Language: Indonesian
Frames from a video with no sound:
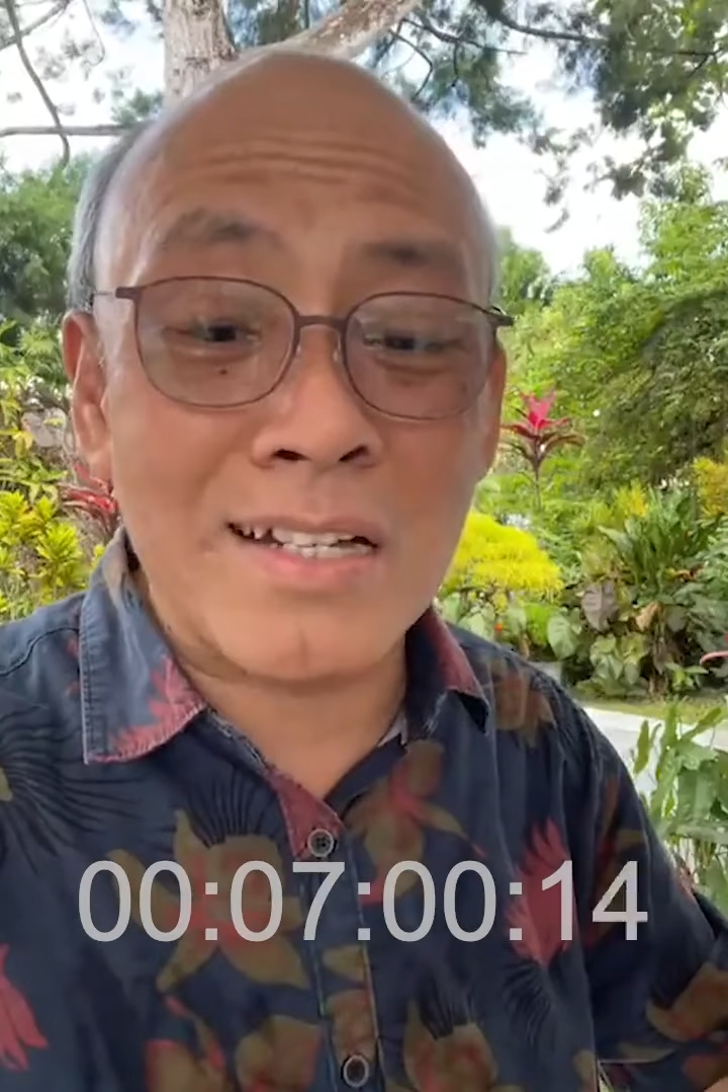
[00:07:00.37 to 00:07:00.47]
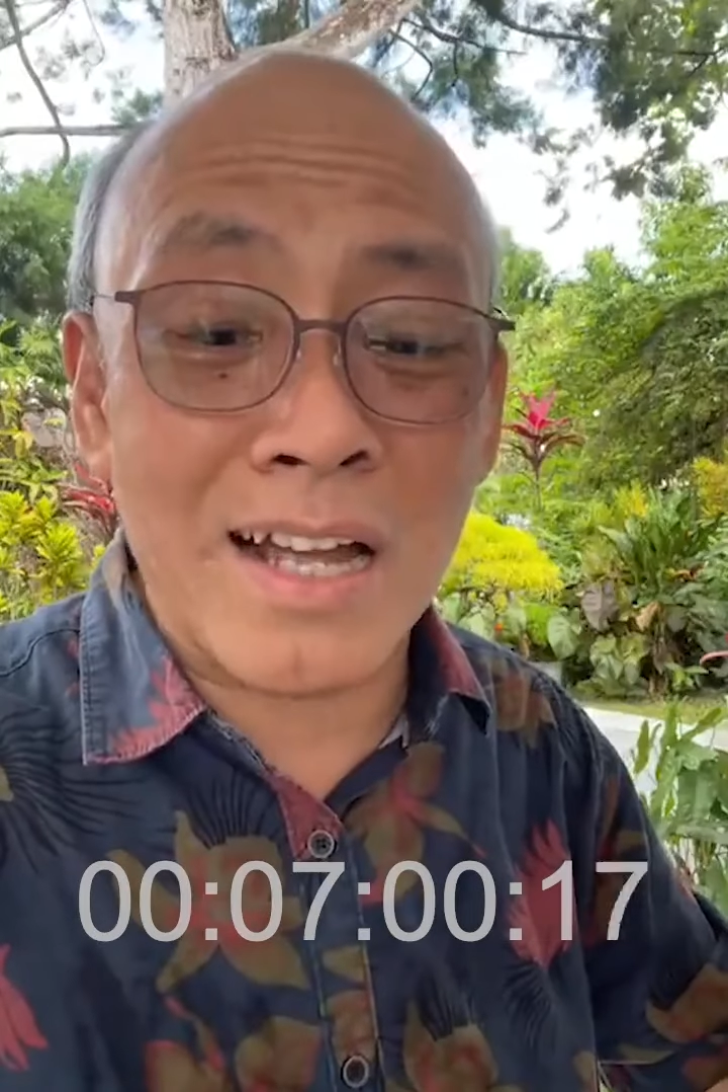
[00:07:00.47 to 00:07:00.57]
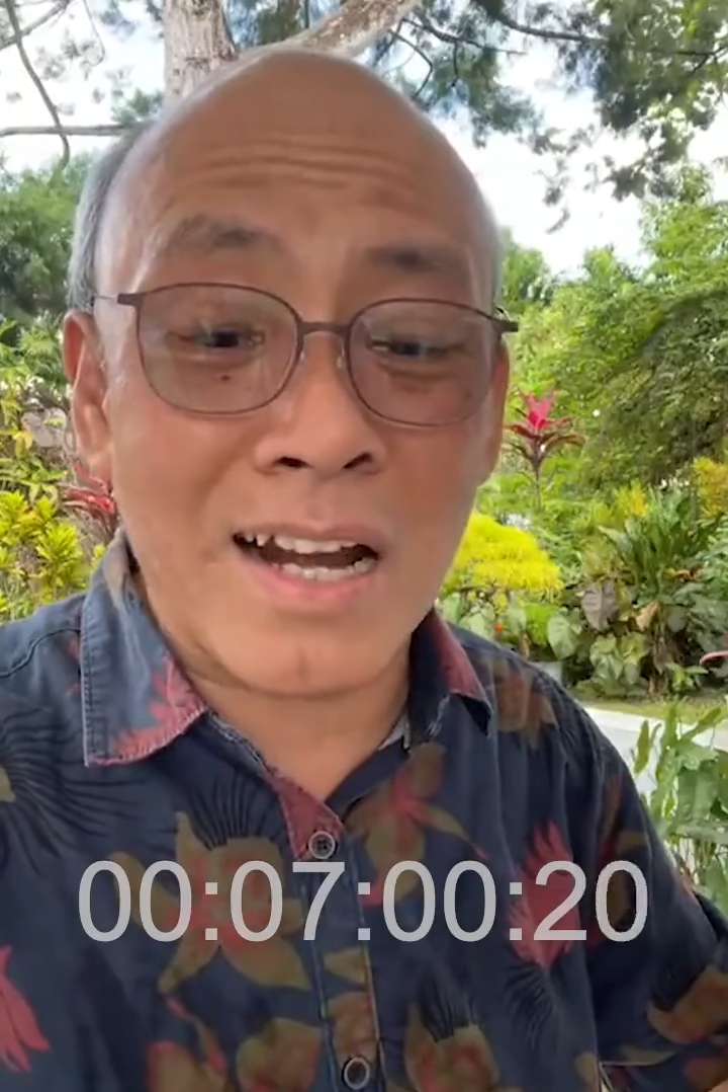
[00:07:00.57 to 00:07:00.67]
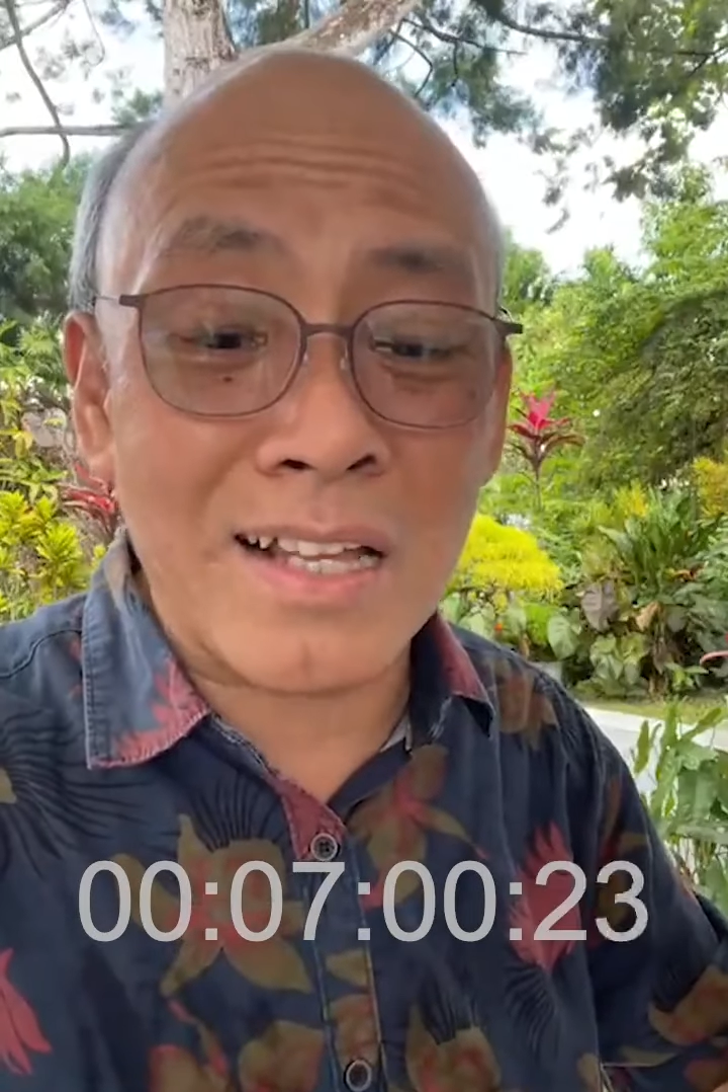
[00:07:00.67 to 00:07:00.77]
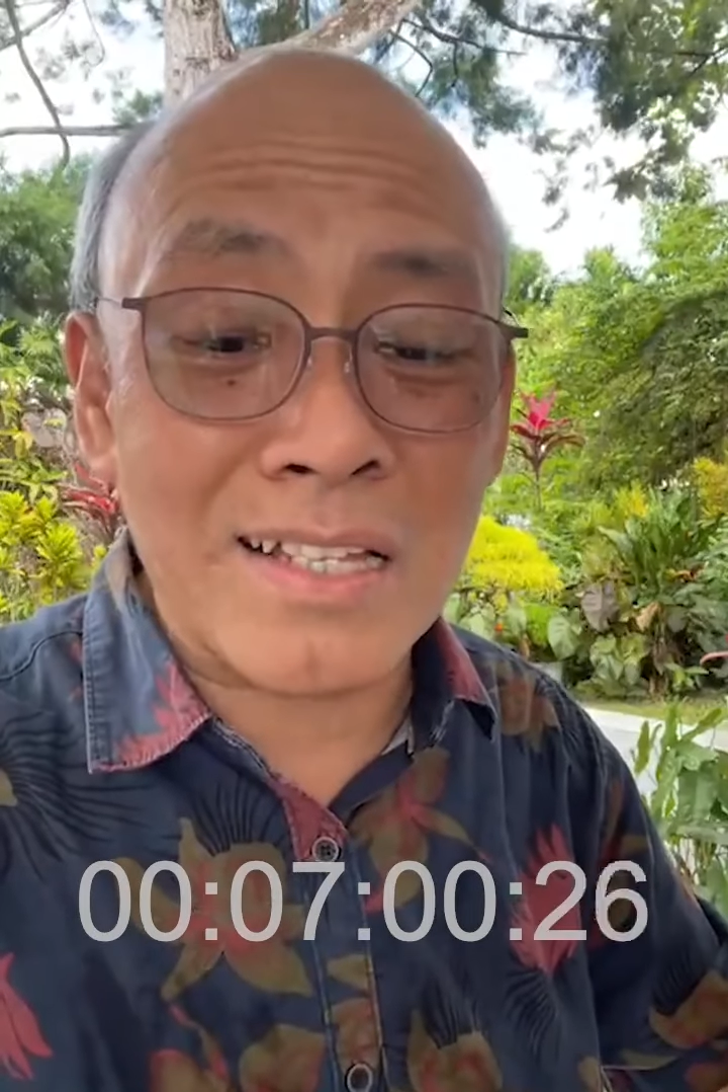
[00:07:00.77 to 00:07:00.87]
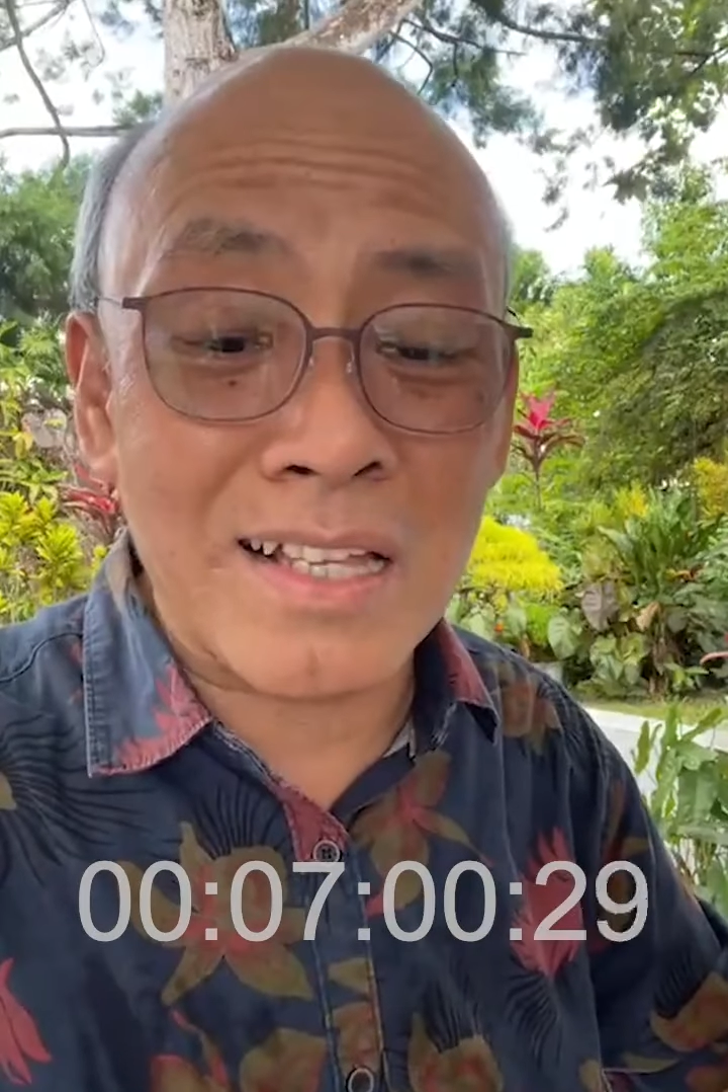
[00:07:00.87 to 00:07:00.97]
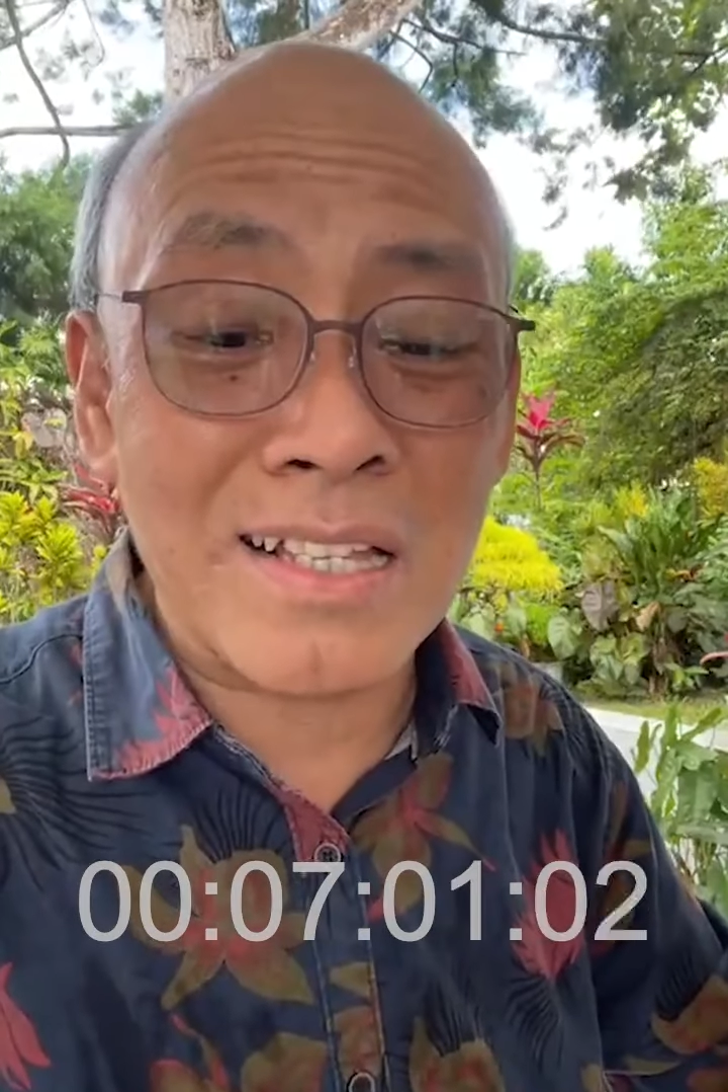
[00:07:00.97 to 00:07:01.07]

ada rasa